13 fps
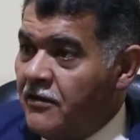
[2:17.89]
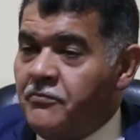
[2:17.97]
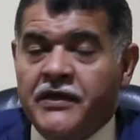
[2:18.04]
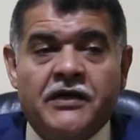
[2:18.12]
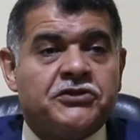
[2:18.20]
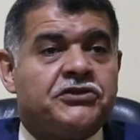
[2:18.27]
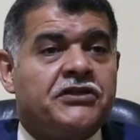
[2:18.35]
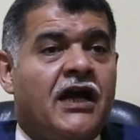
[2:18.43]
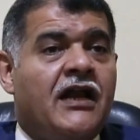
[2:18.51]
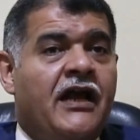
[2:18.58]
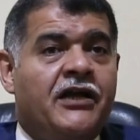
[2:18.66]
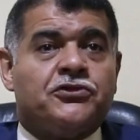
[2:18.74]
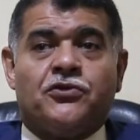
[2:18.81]
بيشتغل
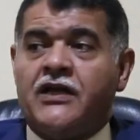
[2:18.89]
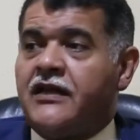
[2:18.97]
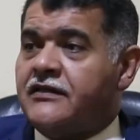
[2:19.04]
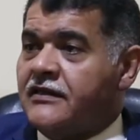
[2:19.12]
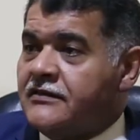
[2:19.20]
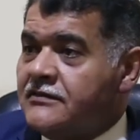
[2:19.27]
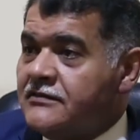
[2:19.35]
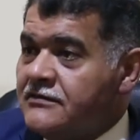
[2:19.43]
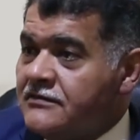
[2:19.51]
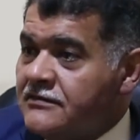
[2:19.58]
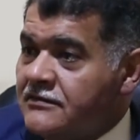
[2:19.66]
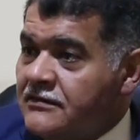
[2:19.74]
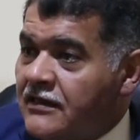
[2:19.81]
أي شغلانة ثانية
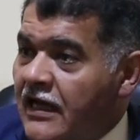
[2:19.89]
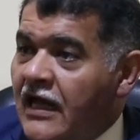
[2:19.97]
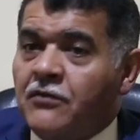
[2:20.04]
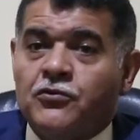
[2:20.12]
هل